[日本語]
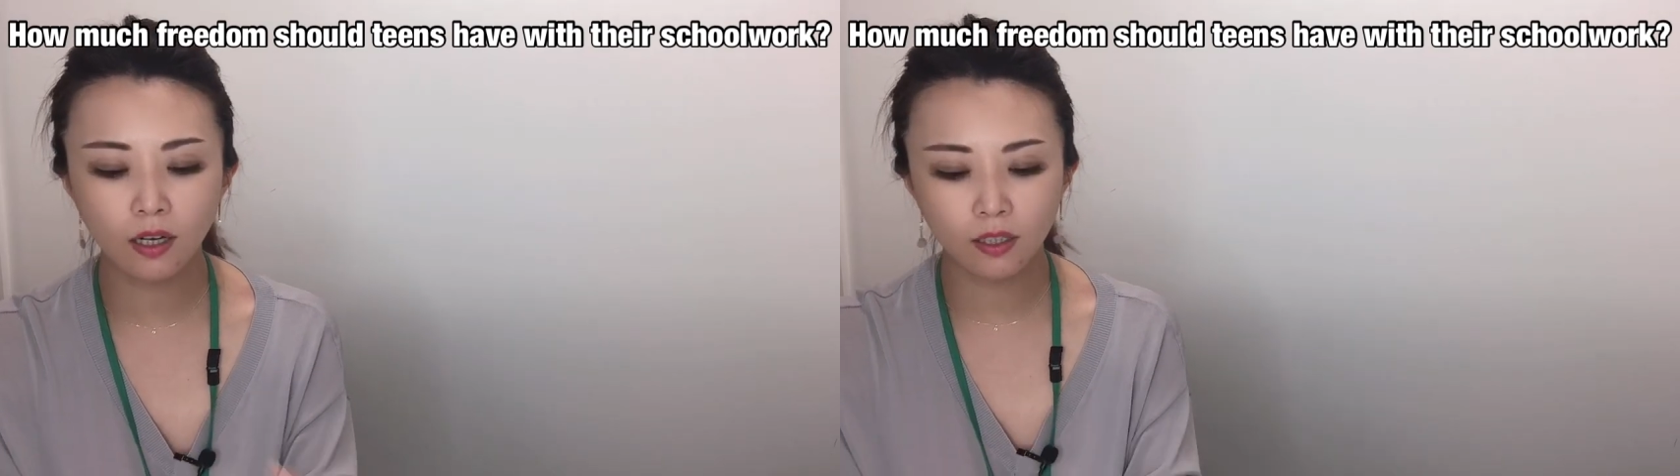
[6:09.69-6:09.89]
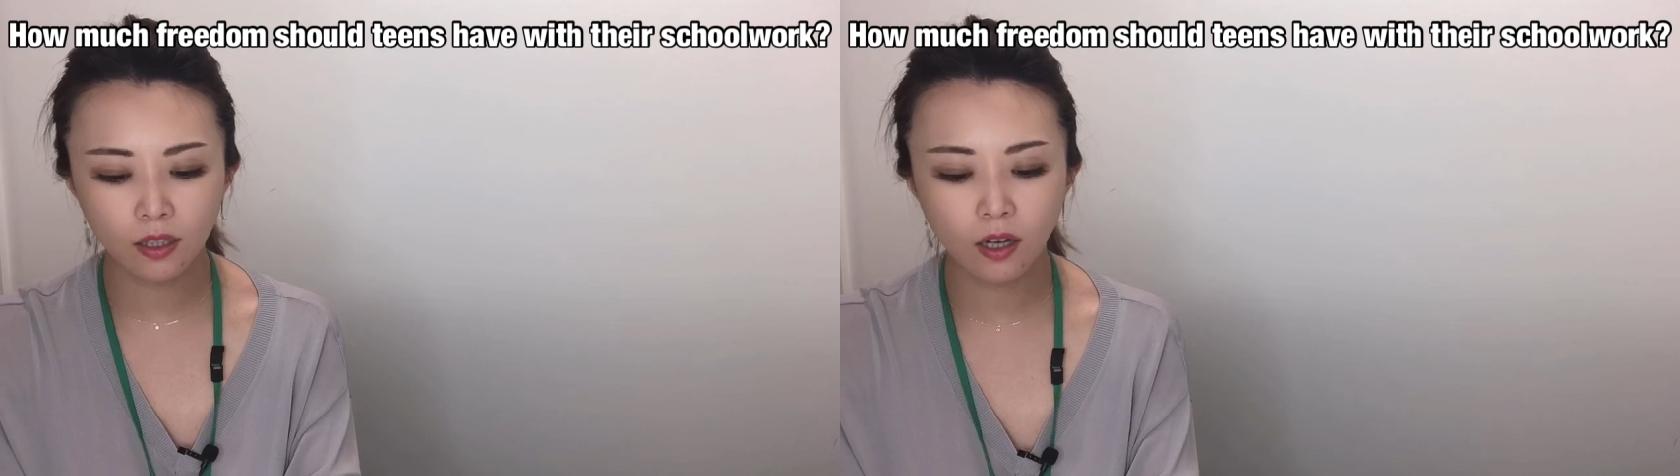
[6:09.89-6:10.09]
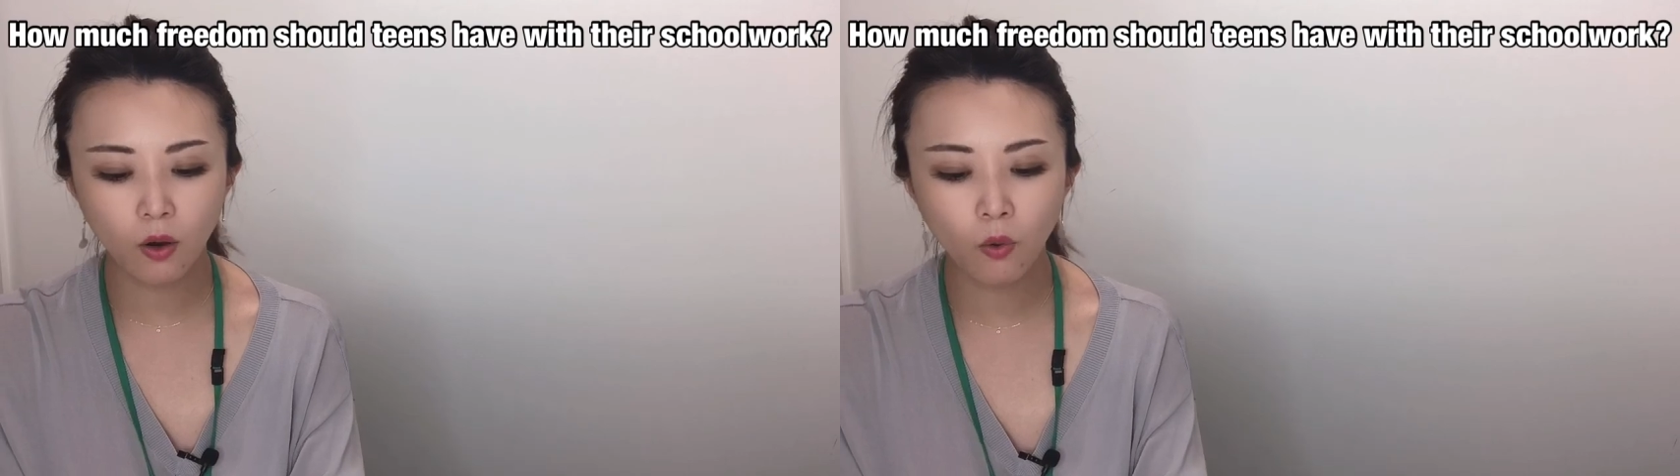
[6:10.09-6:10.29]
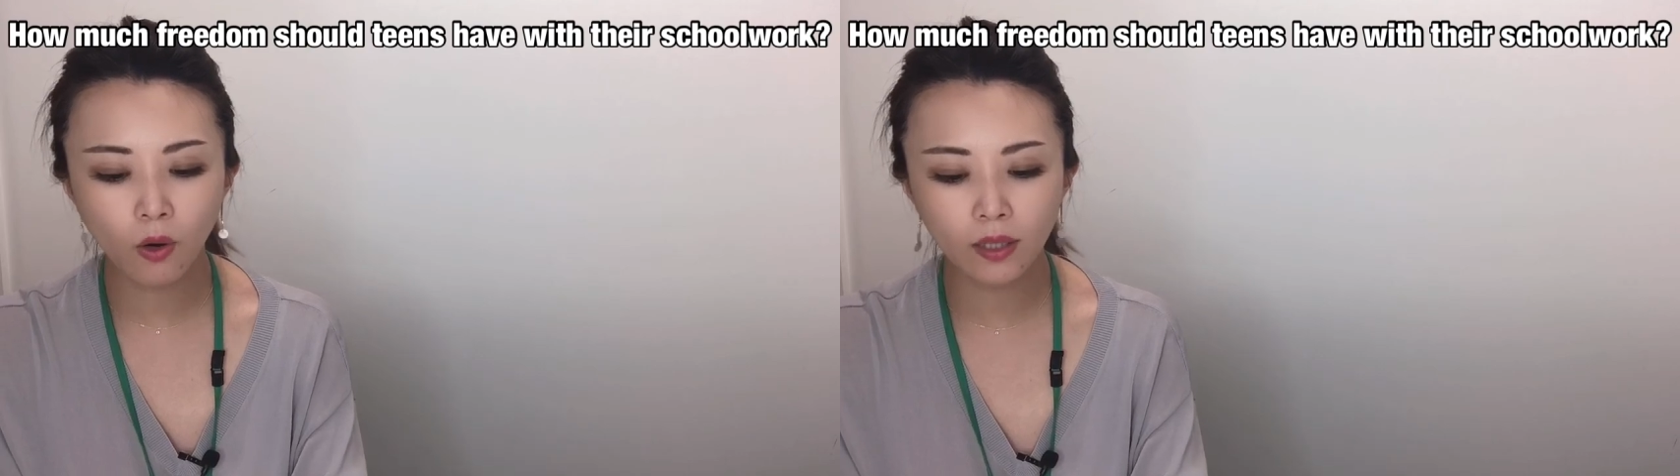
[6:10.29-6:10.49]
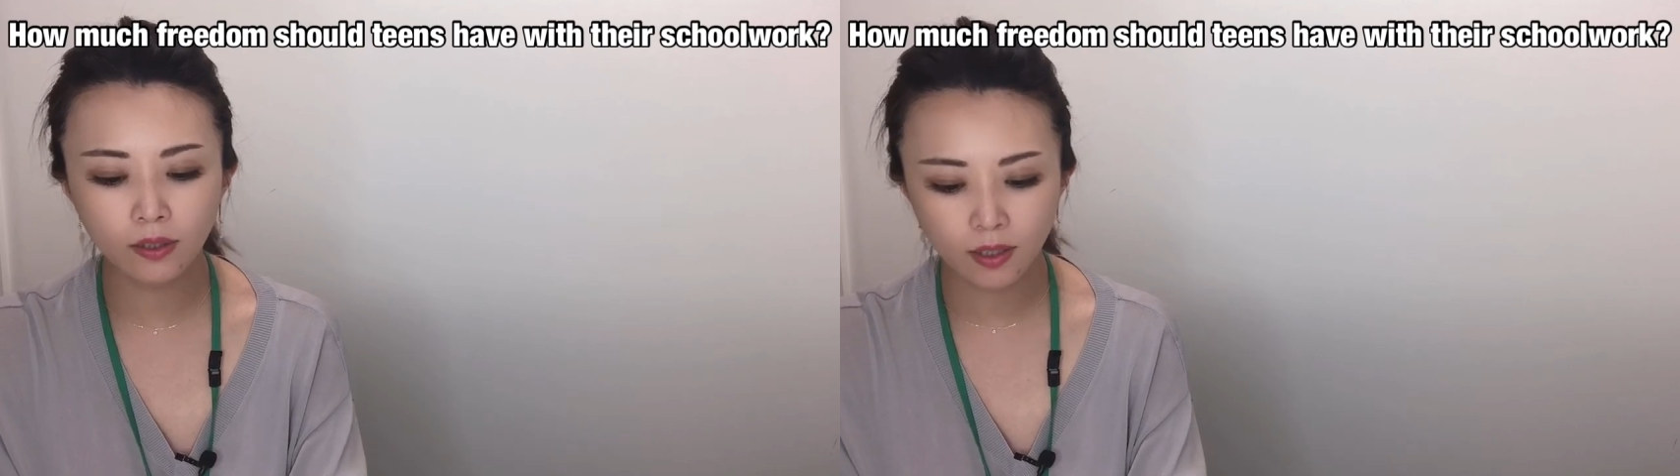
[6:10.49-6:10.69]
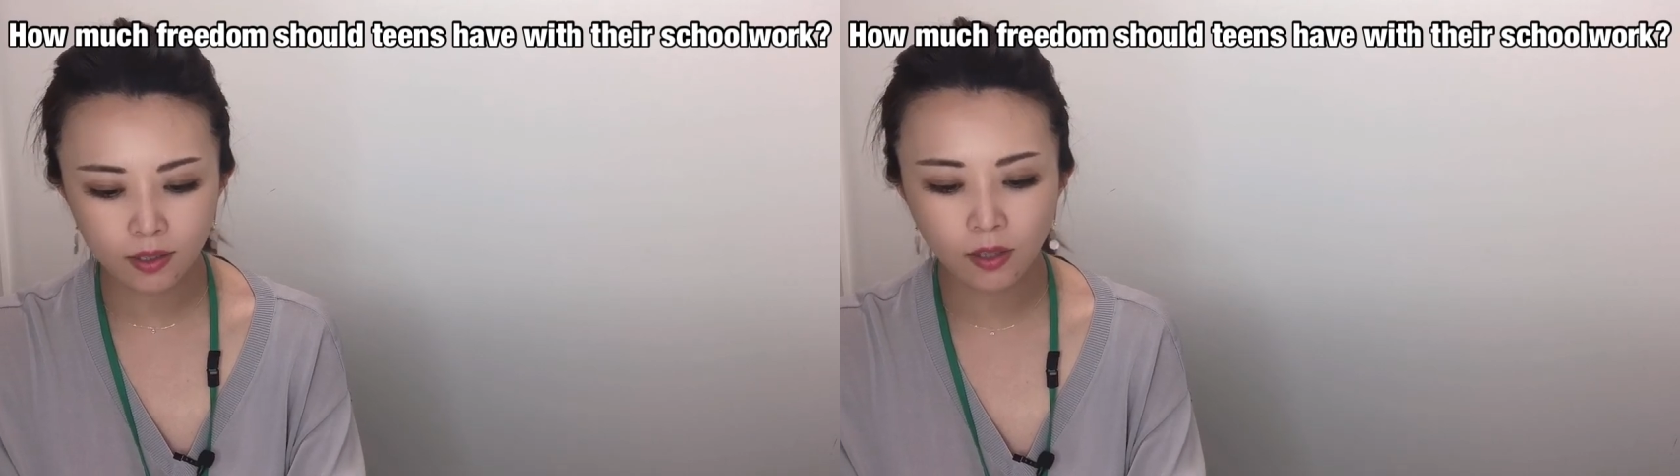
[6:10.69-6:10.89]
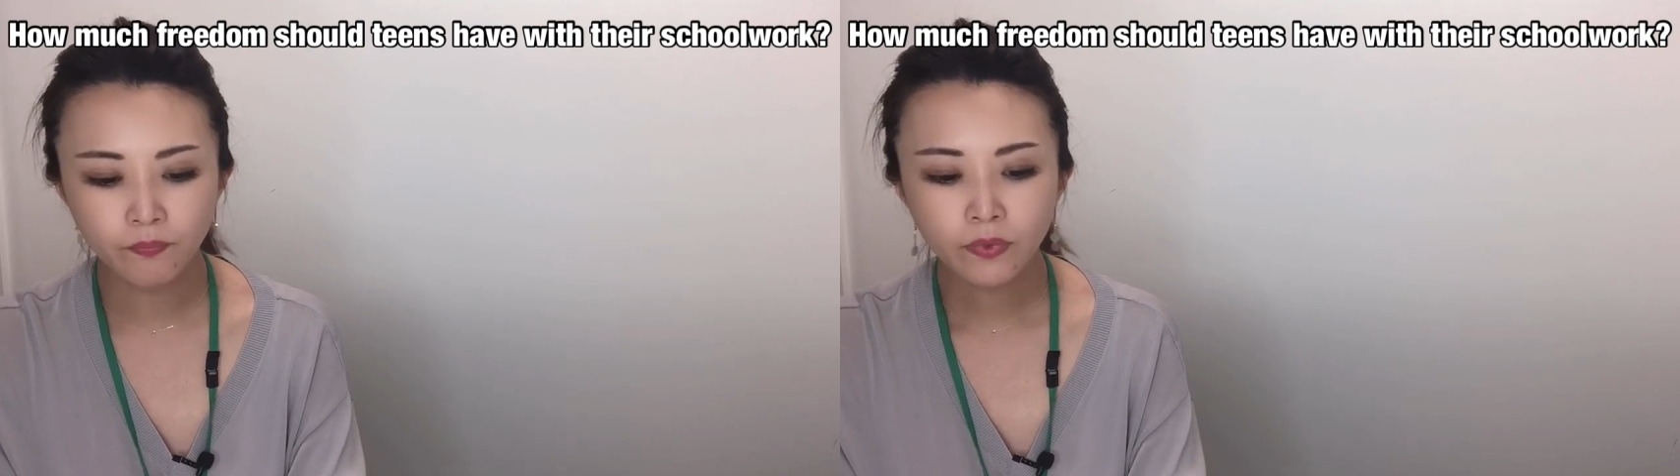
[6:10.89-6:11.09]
方が多かったです。